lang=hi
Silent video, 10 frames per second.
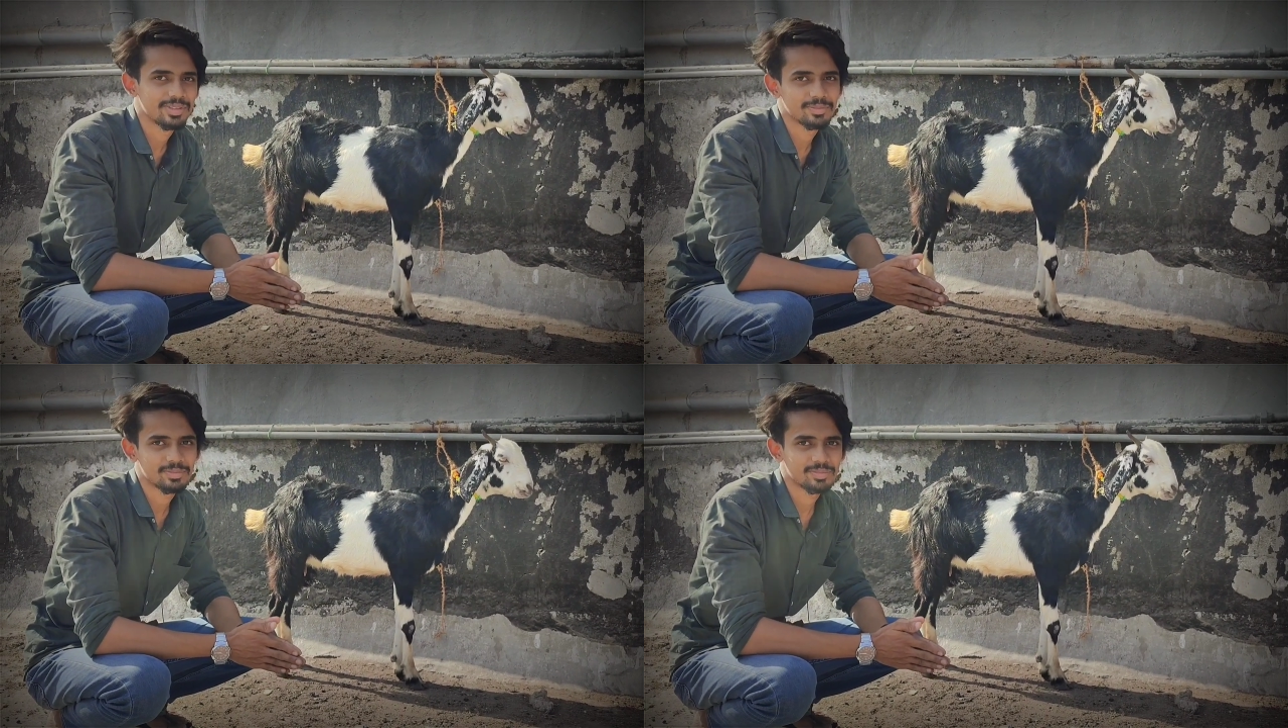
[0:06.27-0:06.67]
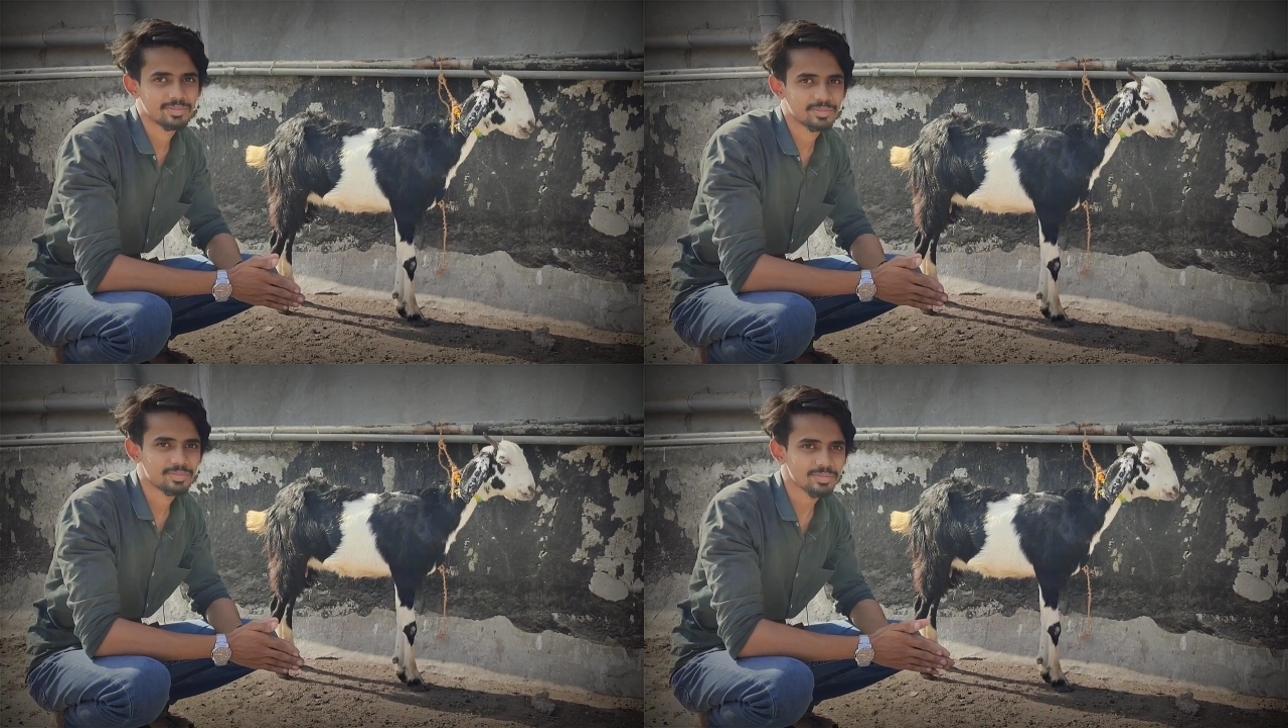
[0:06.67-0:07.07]
प्राइस
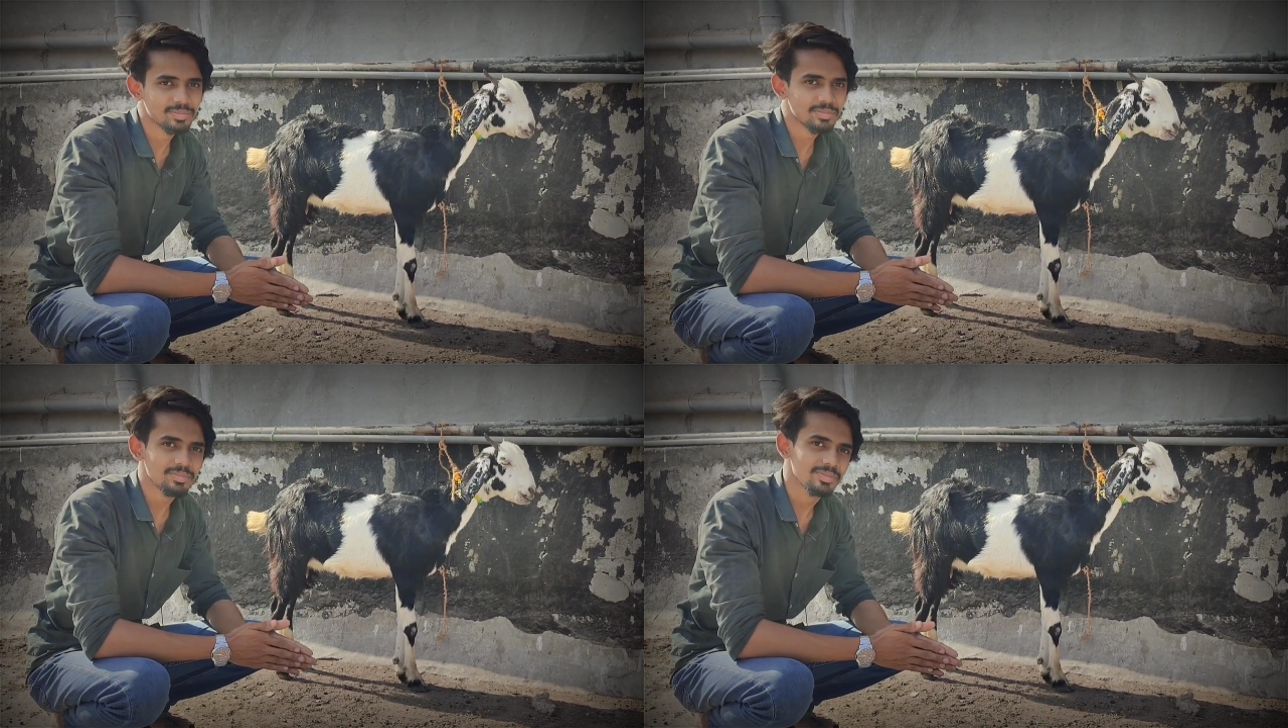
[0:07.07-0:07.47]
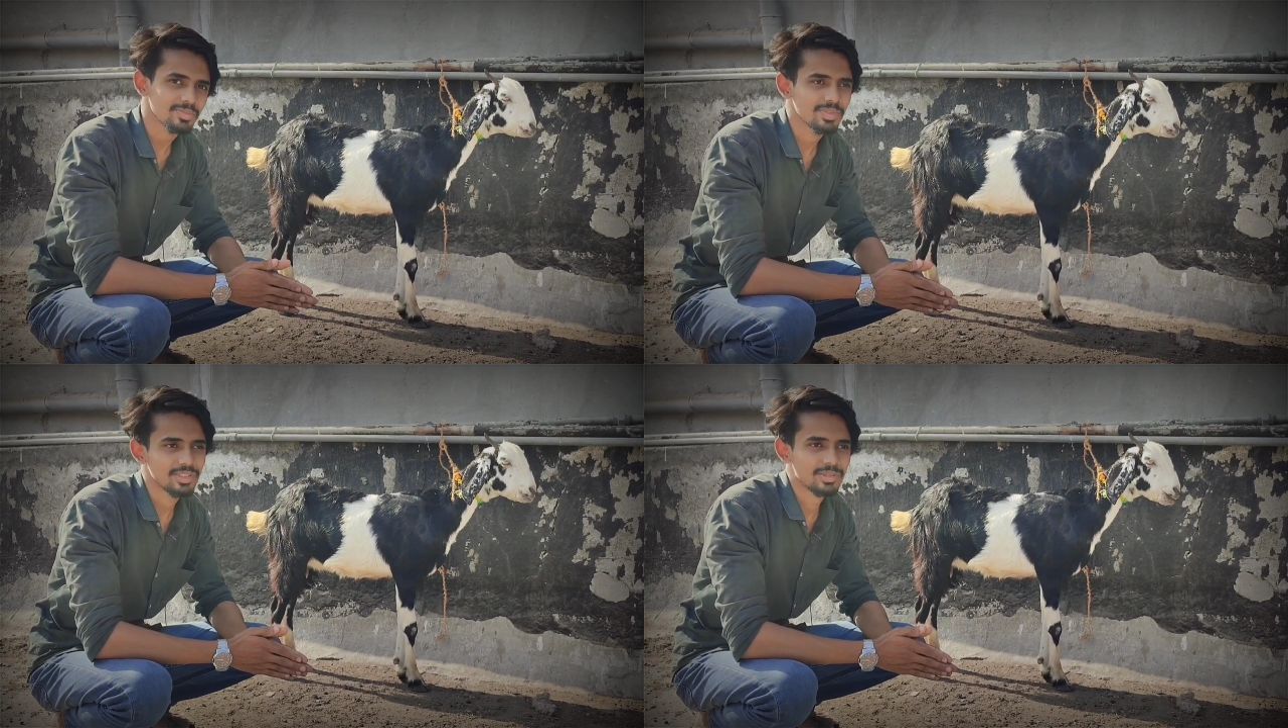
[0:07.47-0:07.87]
काफ़ी अच्छा ओपन
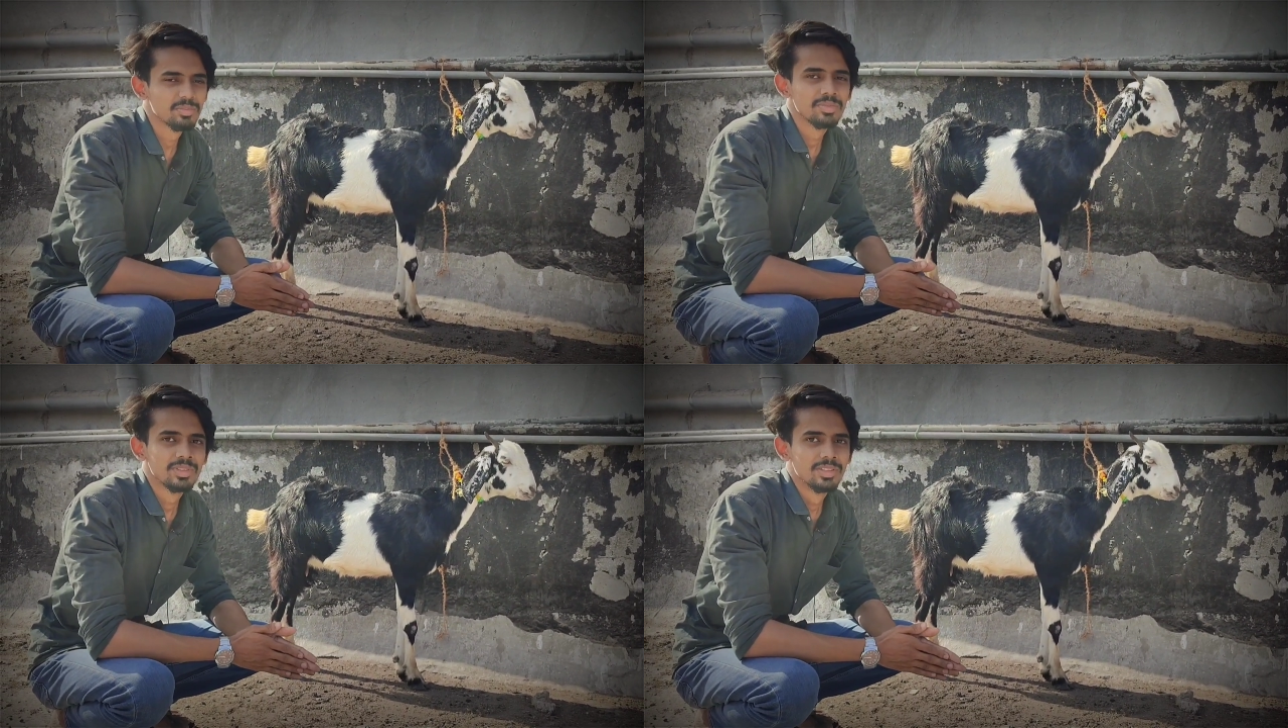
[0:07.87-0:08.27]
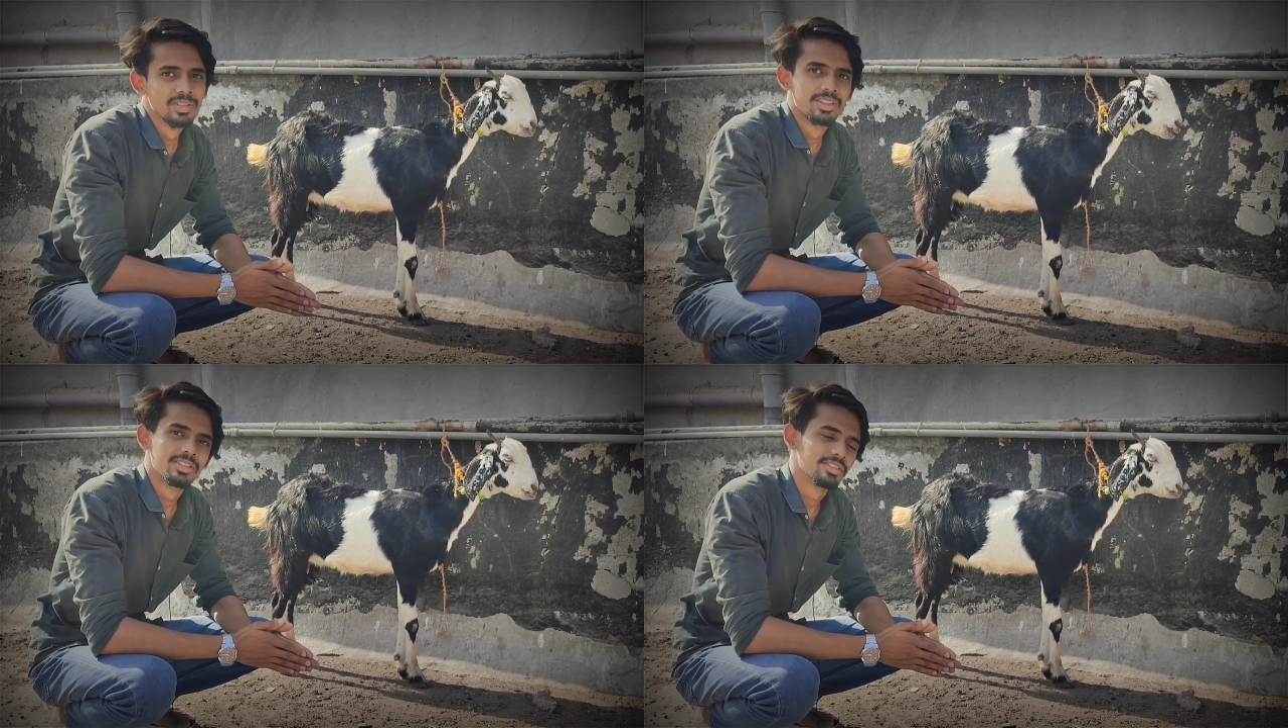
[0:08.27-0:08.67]
किया है आपने
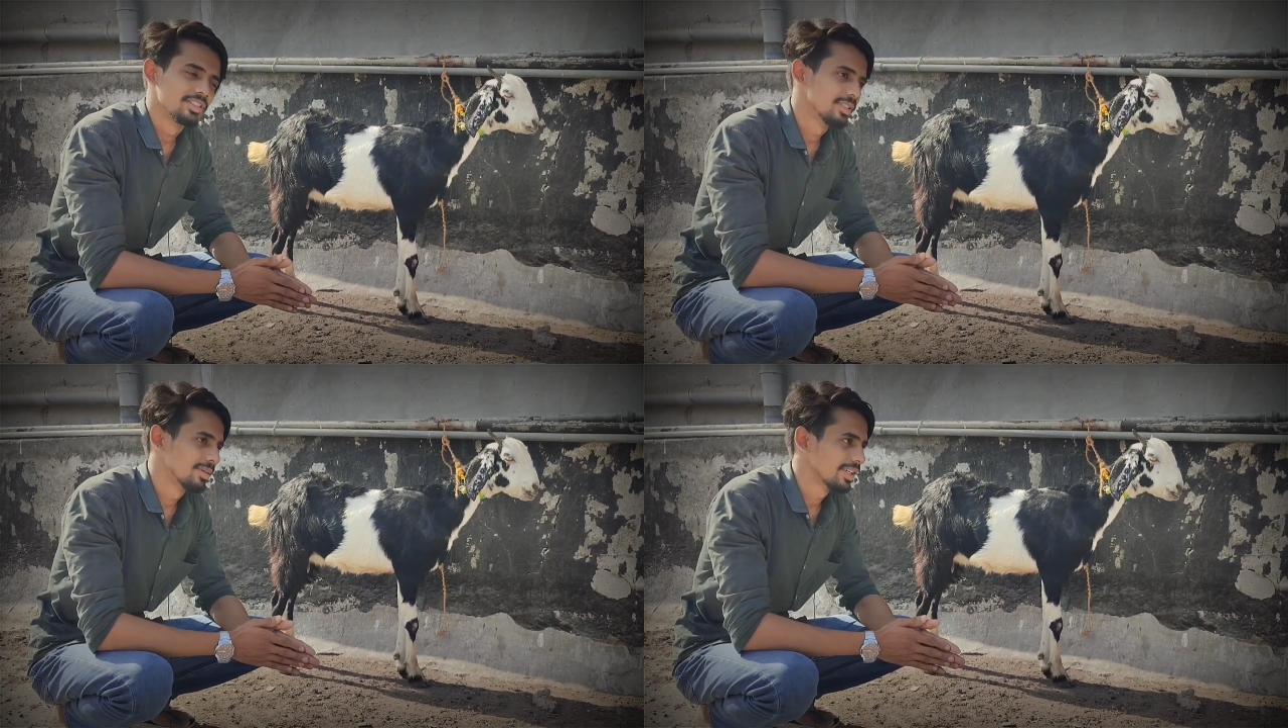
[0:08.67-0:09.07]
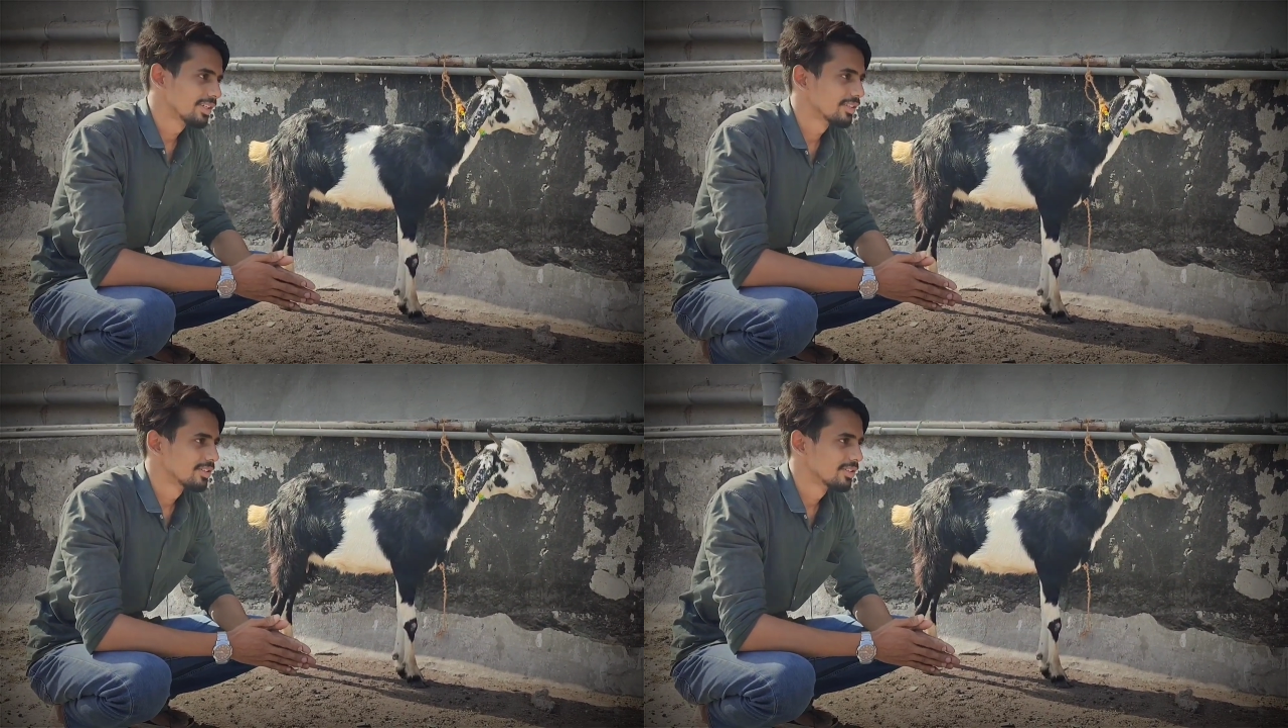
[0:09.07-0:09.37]
माशाल्लाह भाई जी भाई